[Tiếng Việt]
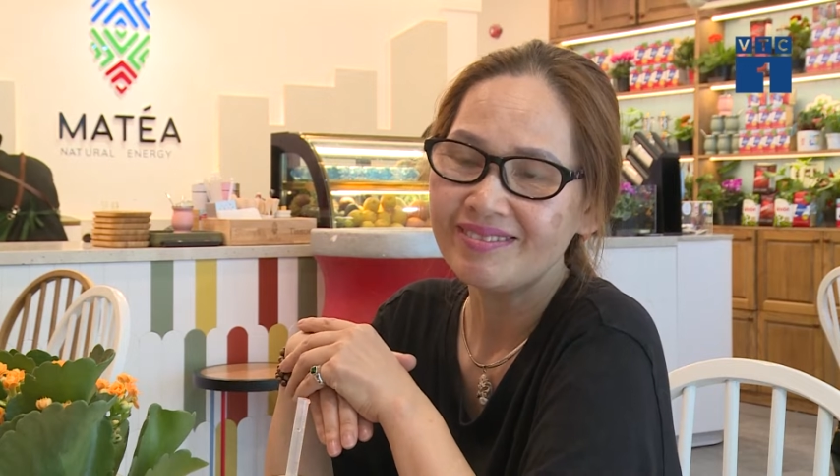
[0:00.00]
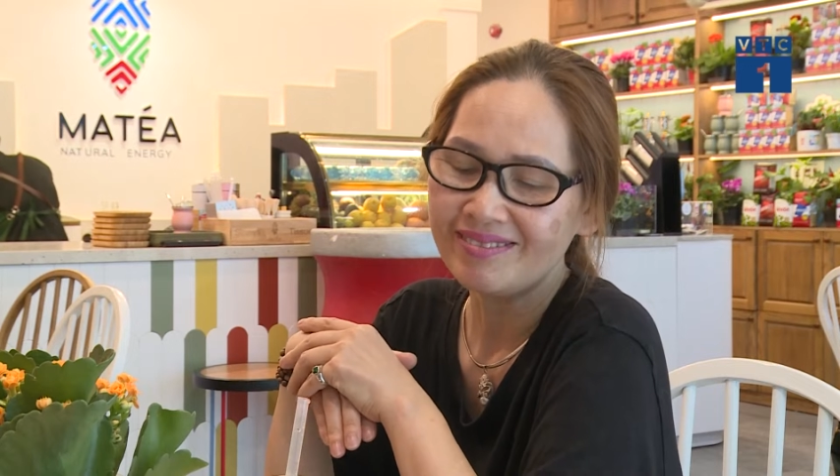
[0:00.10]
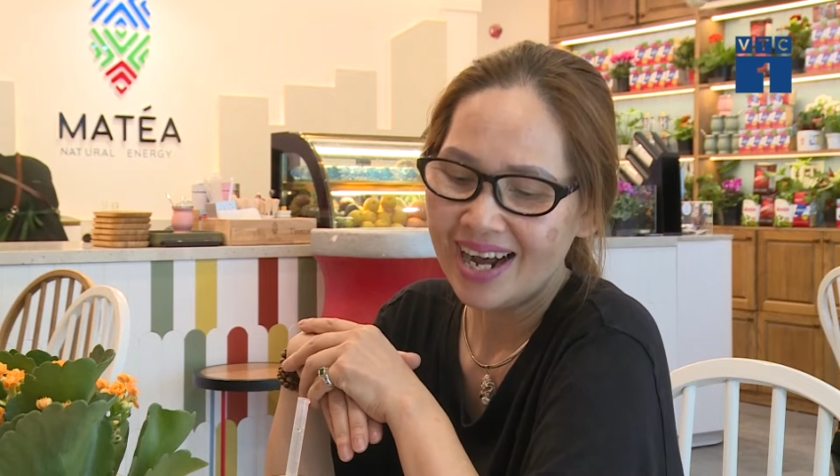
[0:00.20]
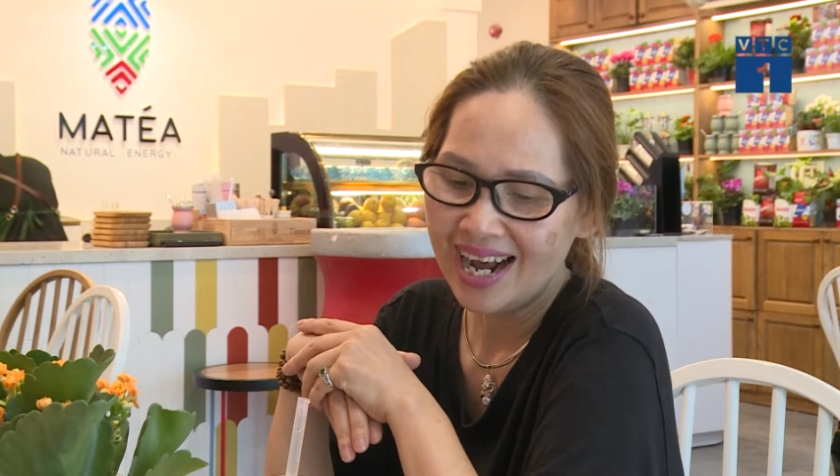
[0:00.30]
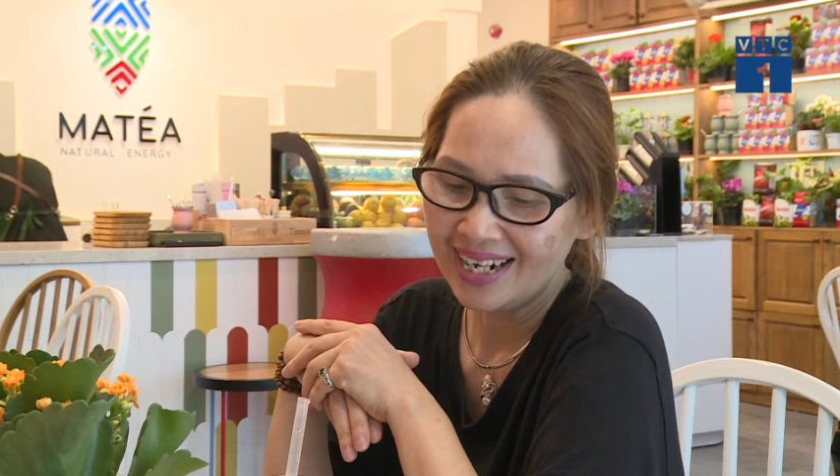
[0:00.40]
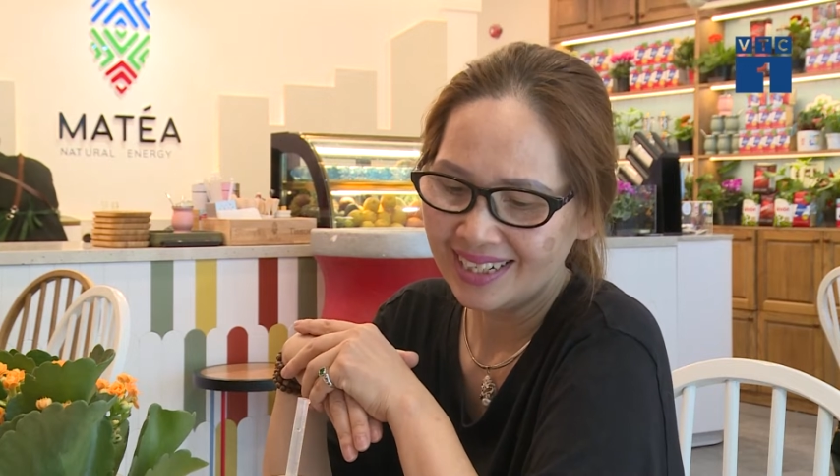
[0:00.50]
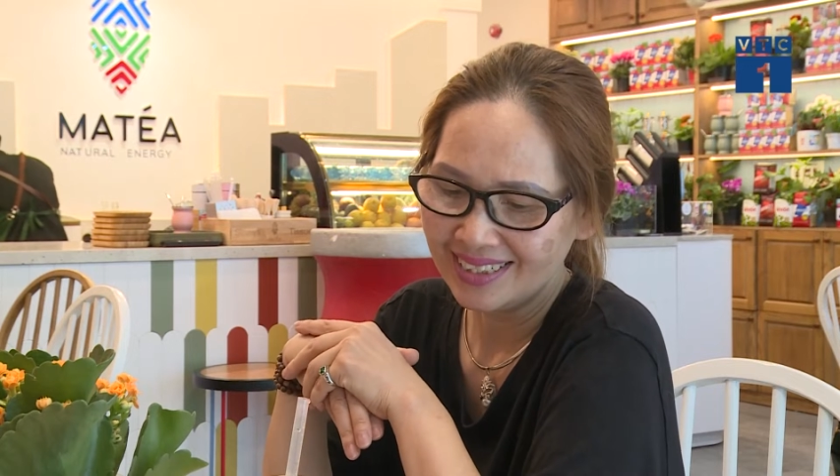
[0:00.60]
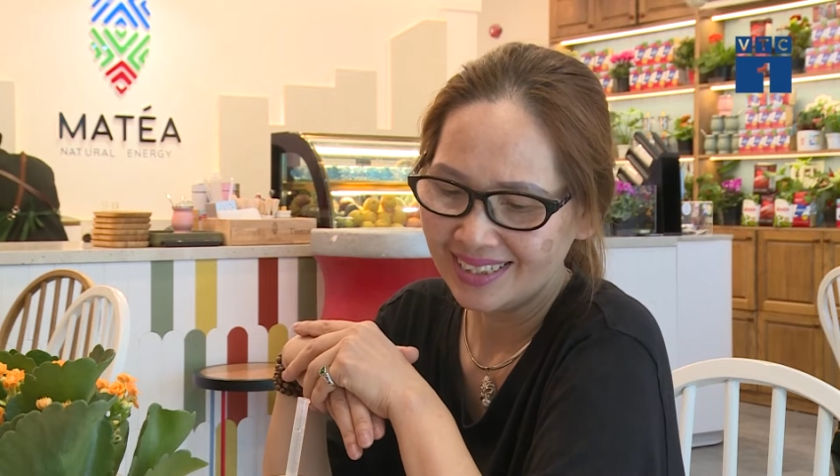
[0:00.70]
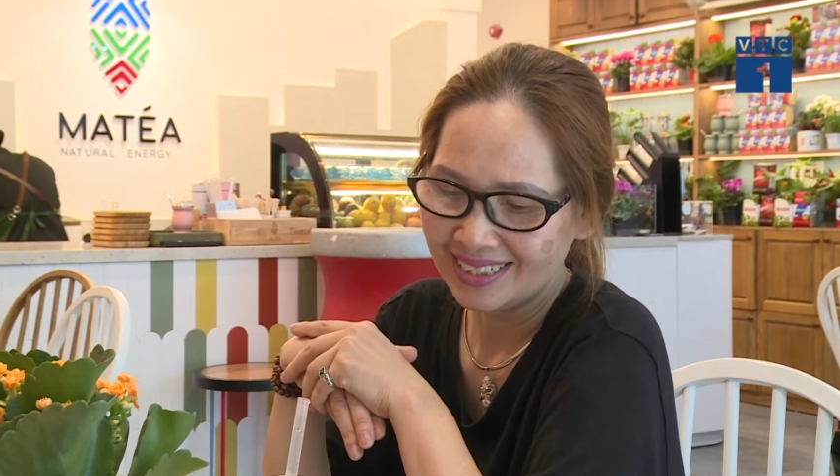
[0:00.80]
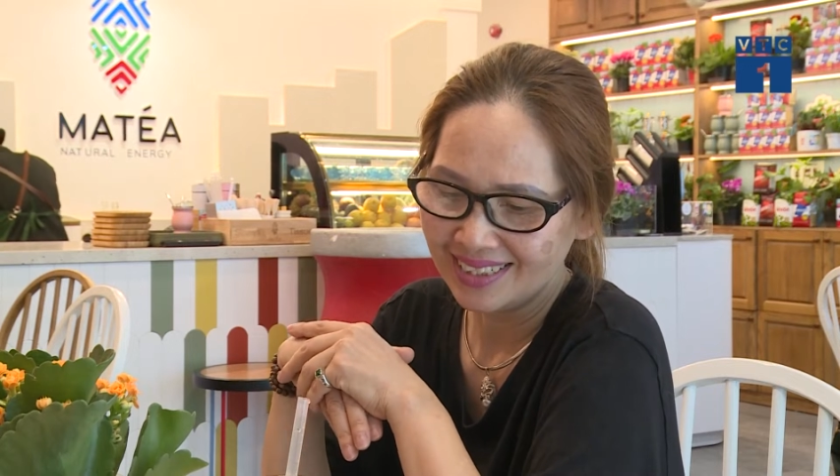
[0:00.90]
và
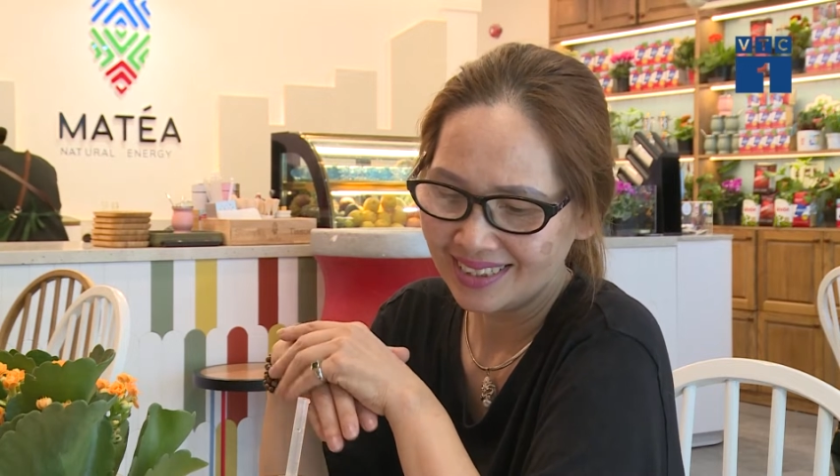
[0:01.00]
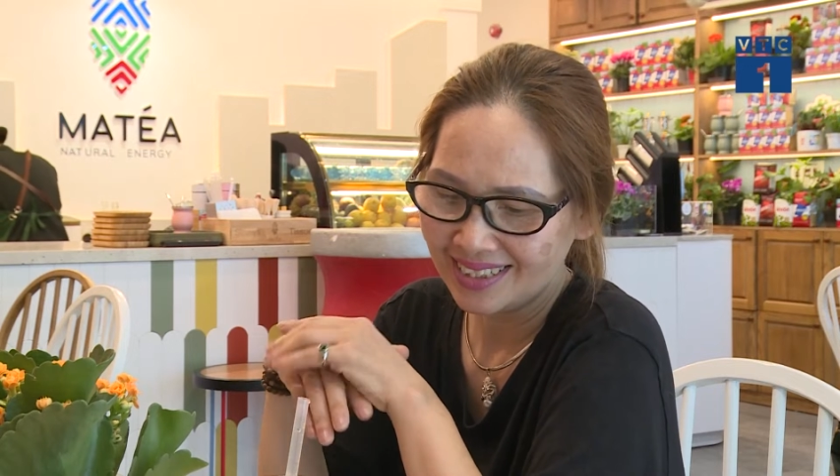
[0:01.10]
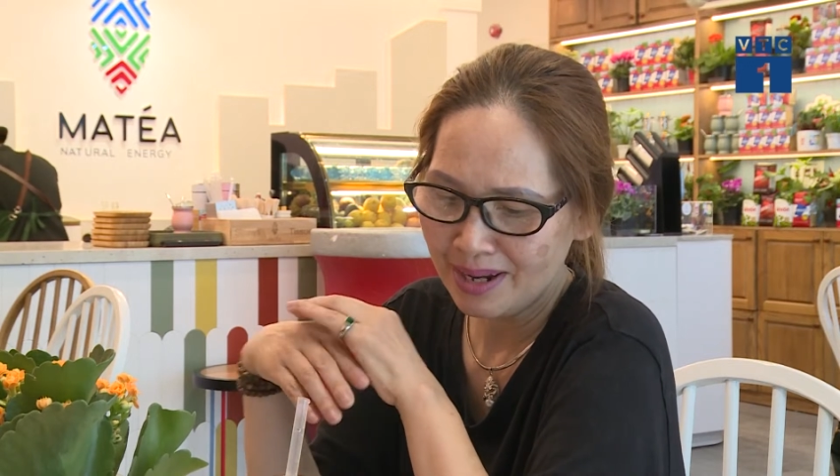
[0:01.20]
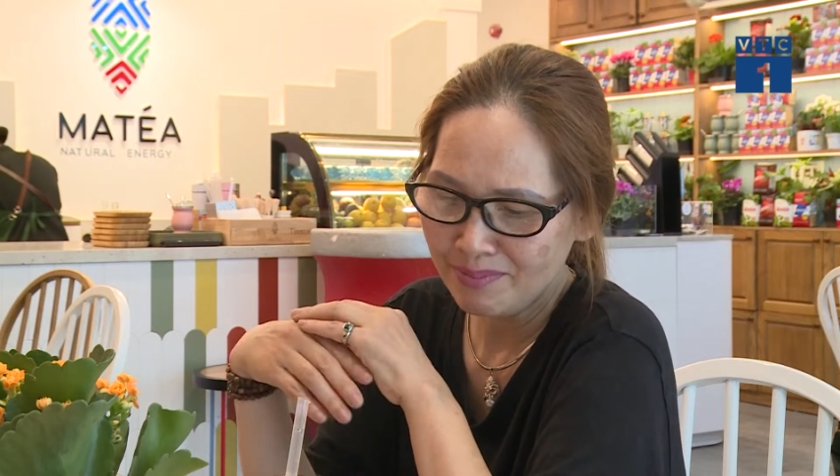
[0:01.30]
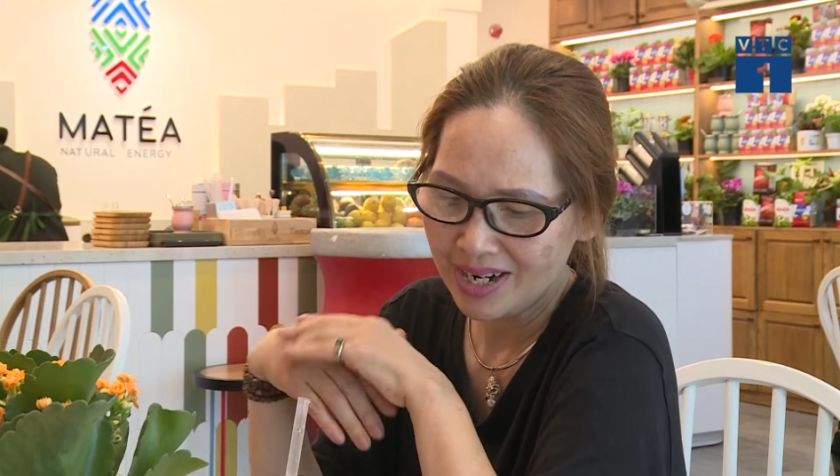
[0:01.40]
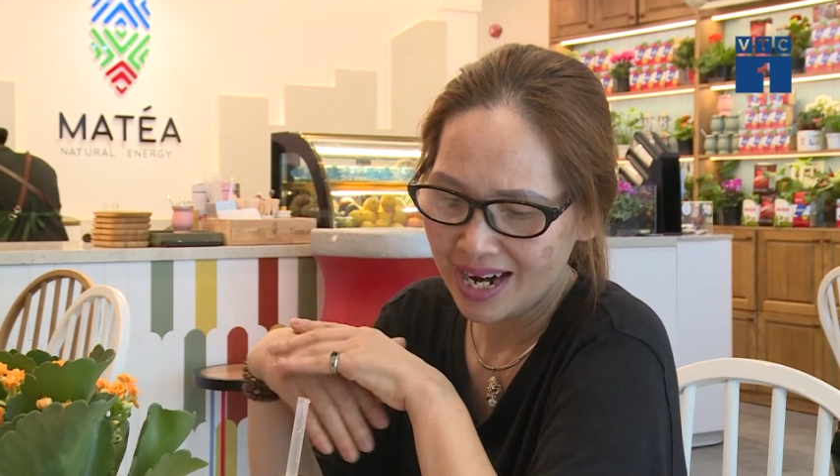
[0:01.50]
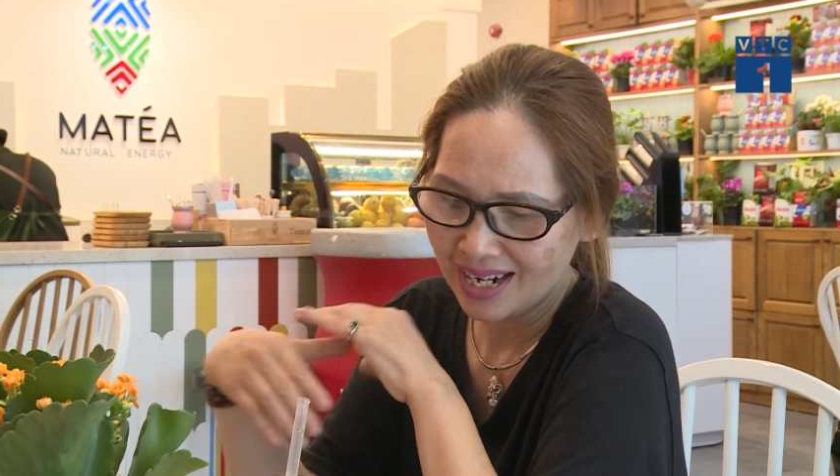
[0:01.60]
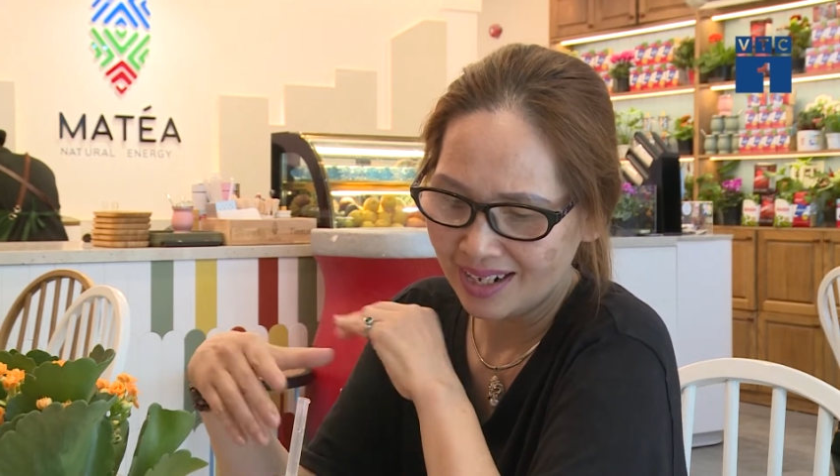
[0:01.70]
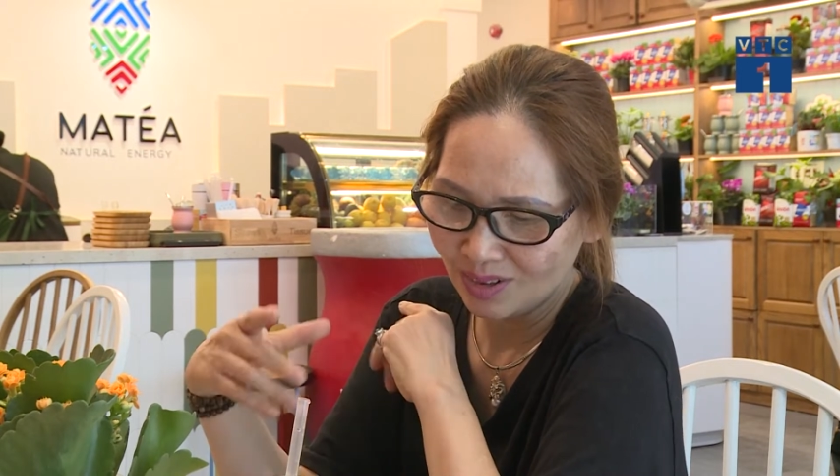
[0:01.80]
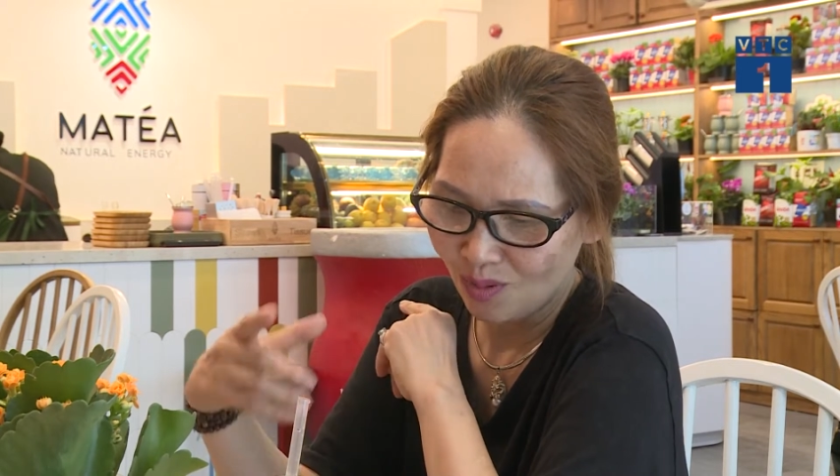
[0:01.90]
ờ, thêm nữa là ở